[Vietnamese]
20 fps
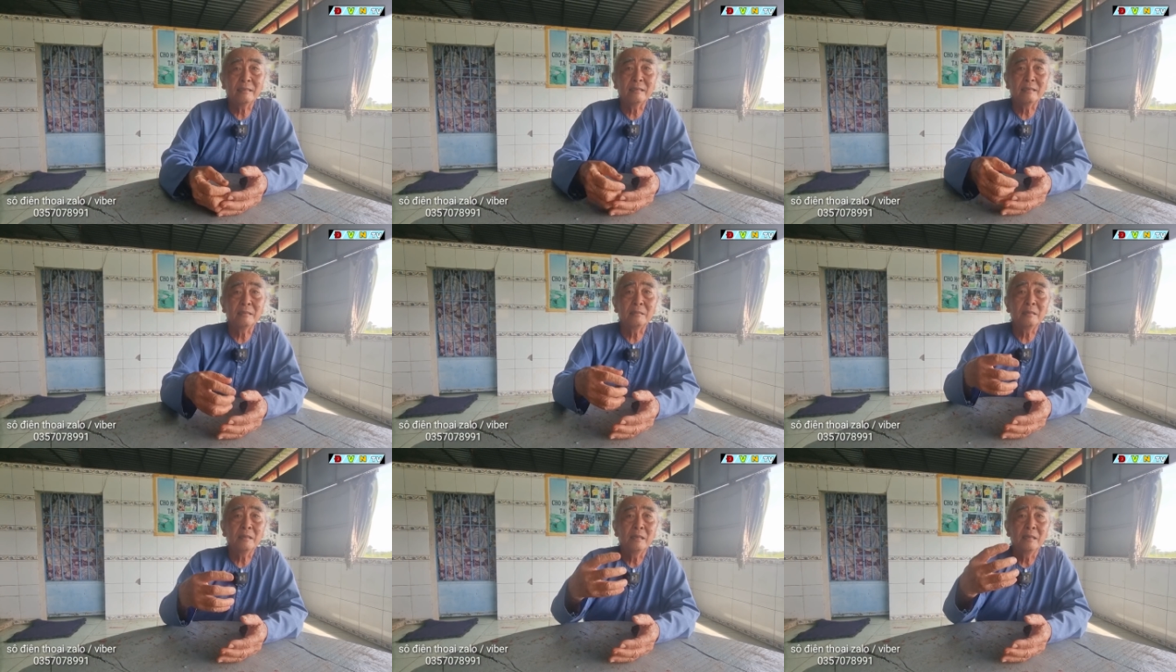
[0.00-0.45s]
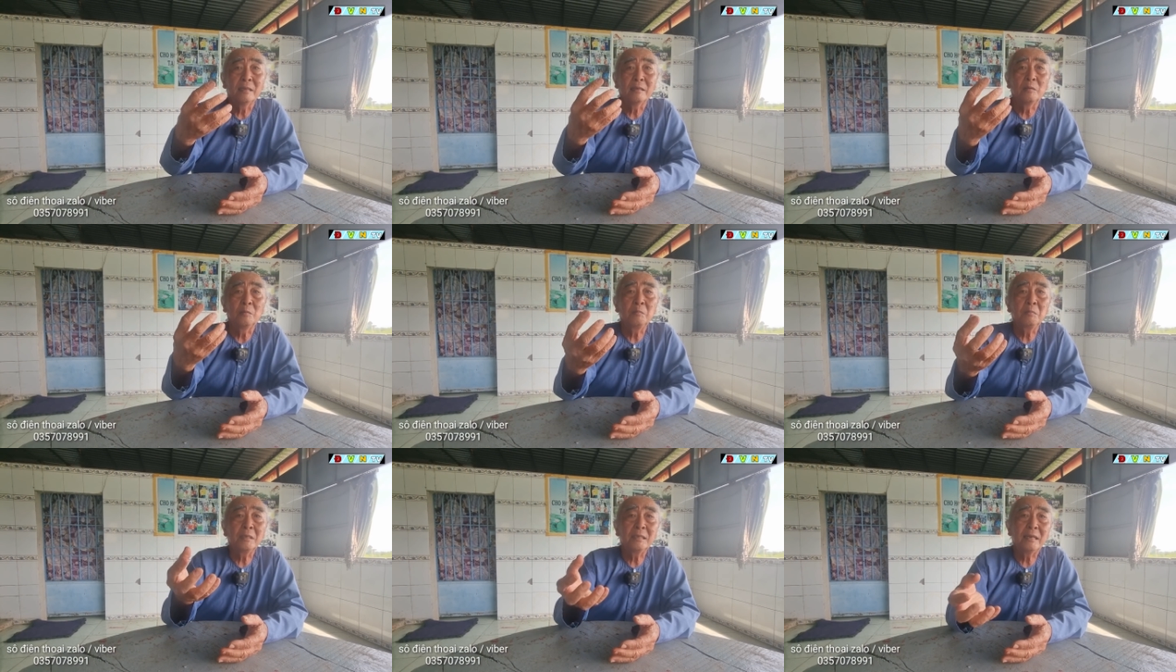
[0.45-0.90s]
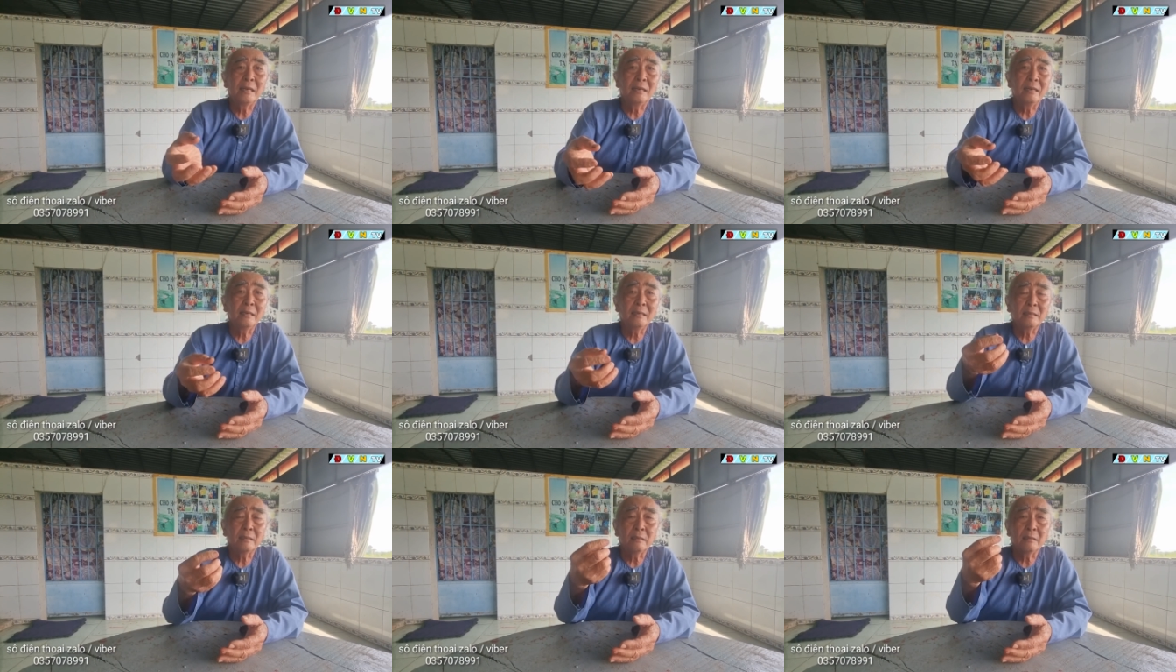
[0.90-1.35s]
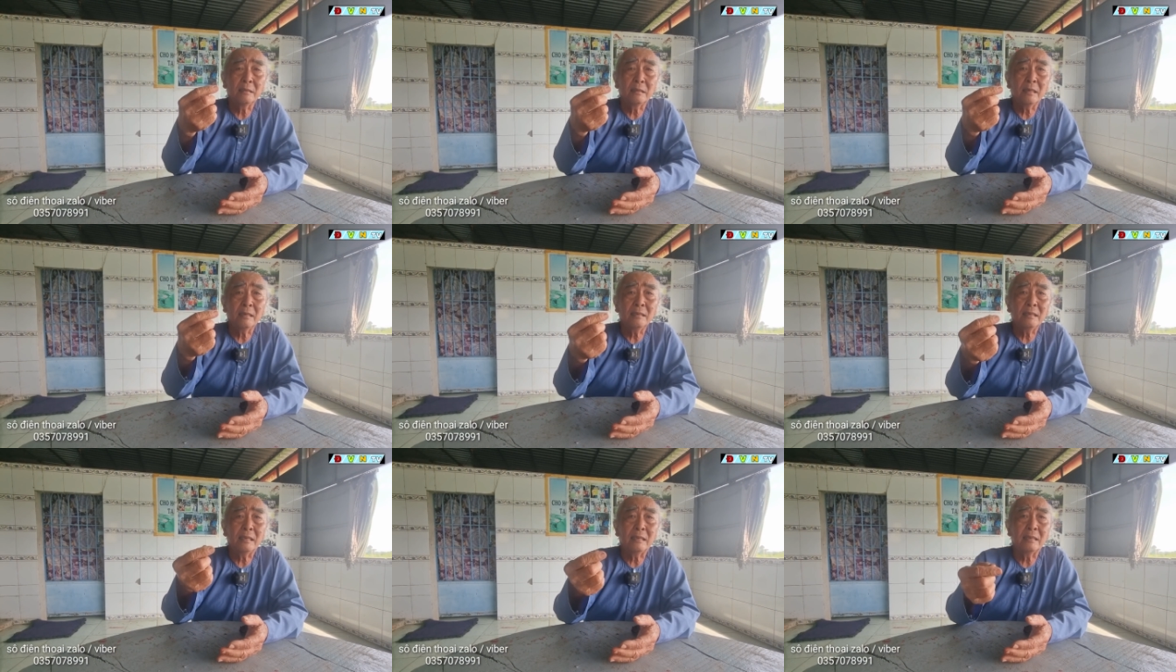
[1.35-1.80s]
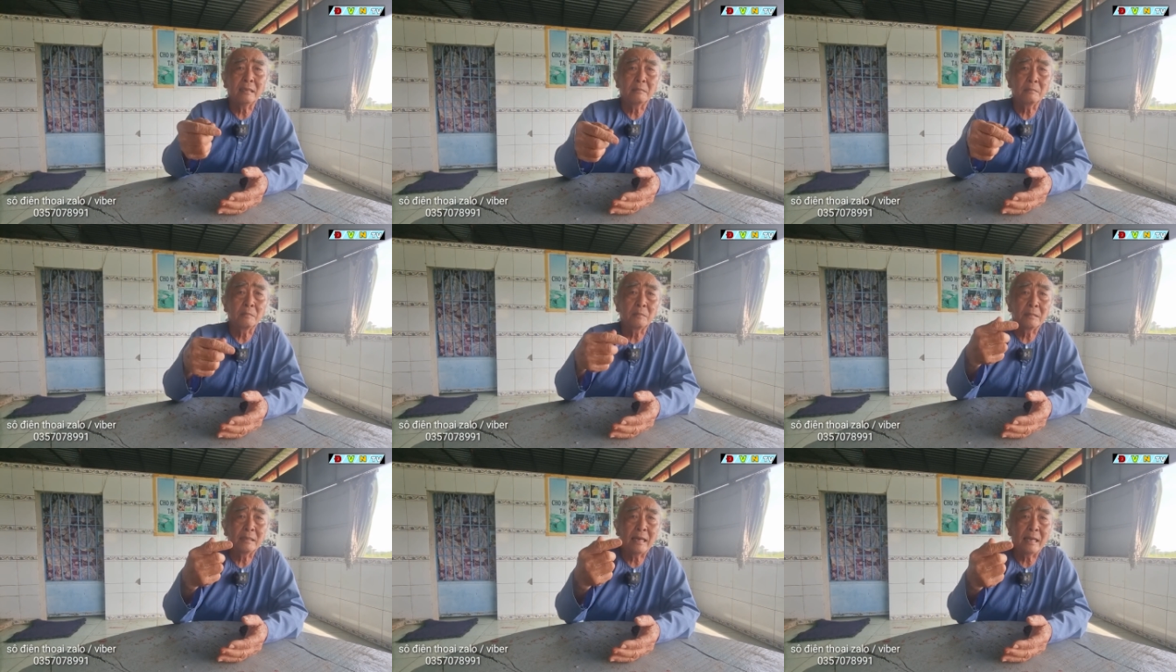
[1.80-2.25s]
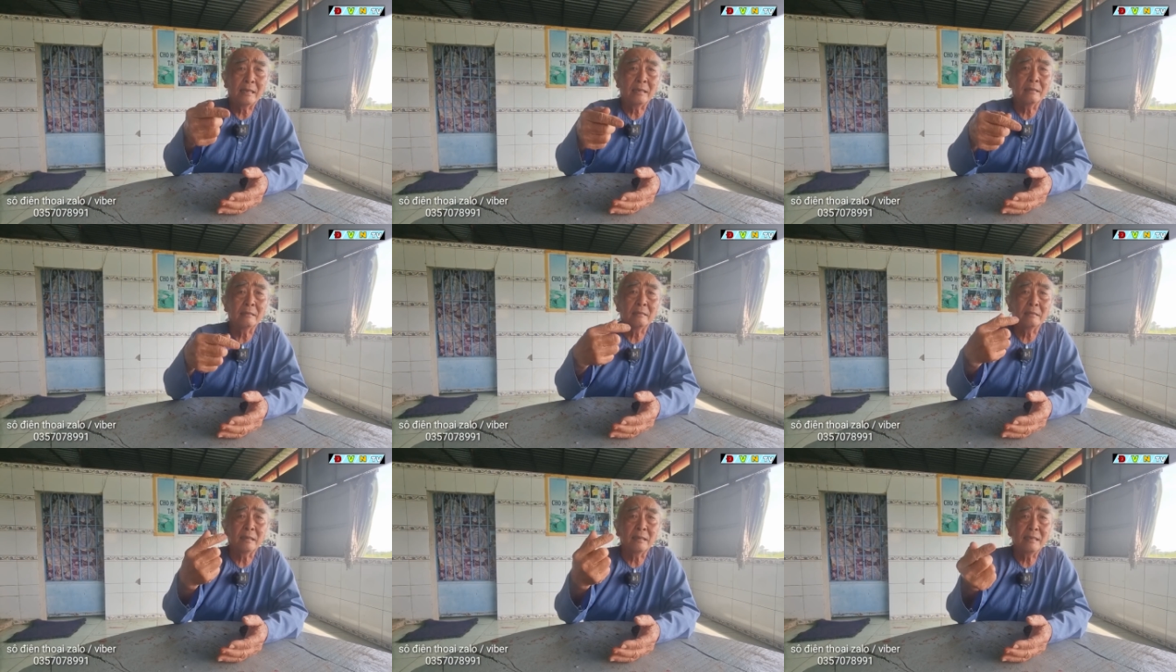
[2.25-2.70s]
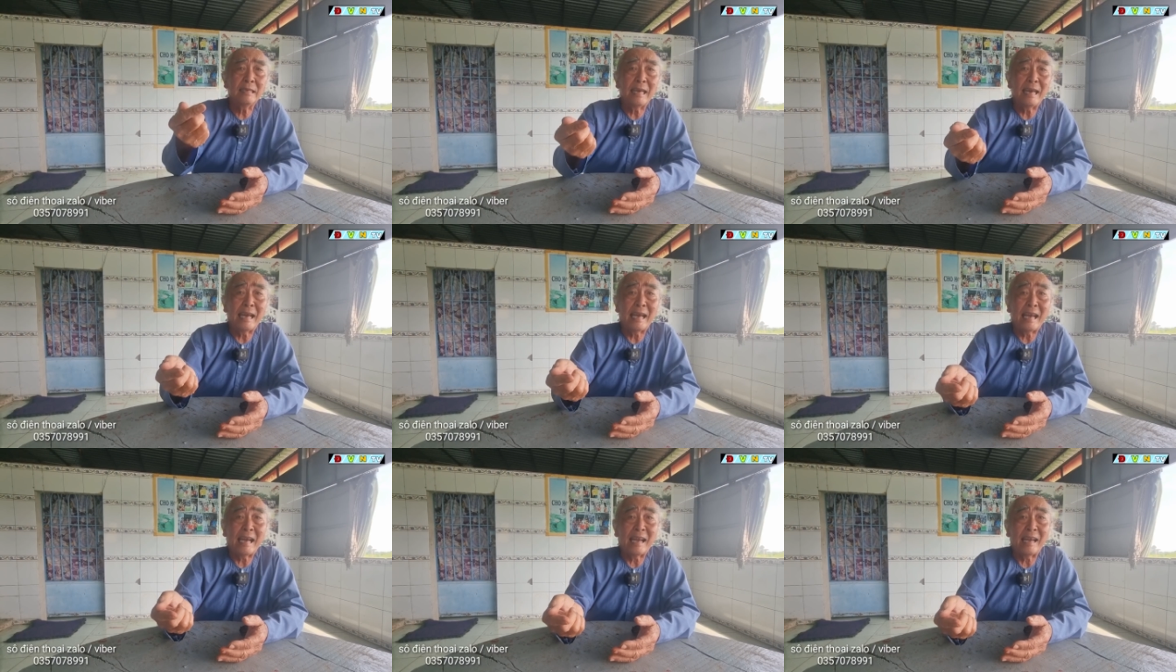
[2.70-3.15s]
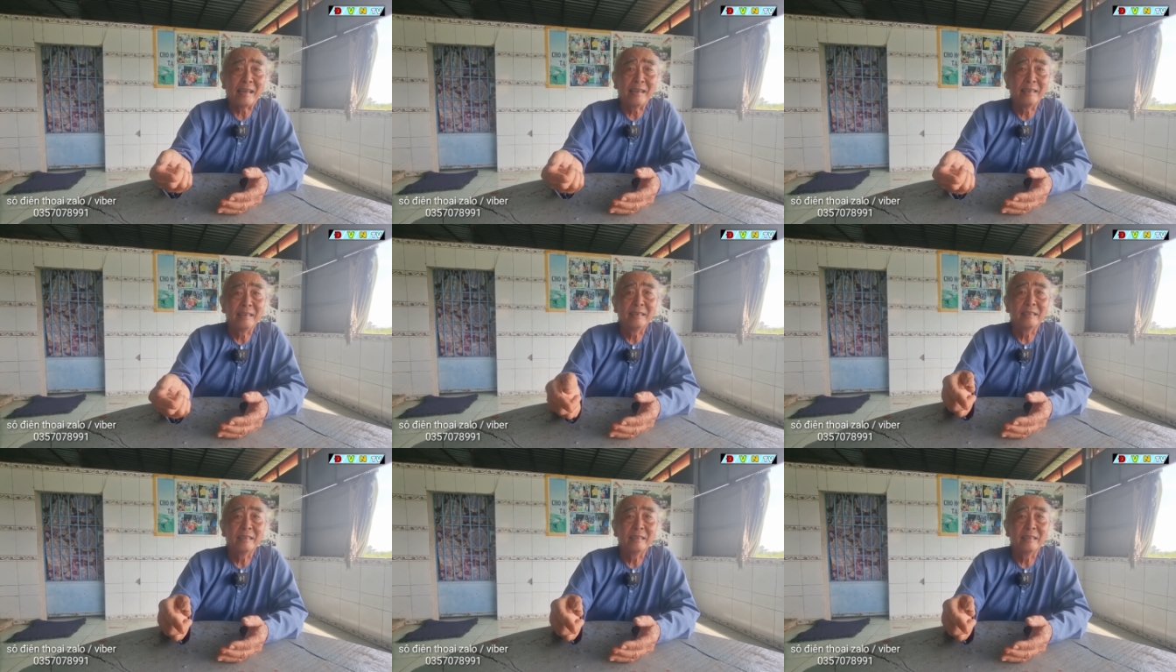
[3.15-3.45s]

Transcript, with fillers: rồi cũng bây giờ đó rồi tới là sanh rồi tới già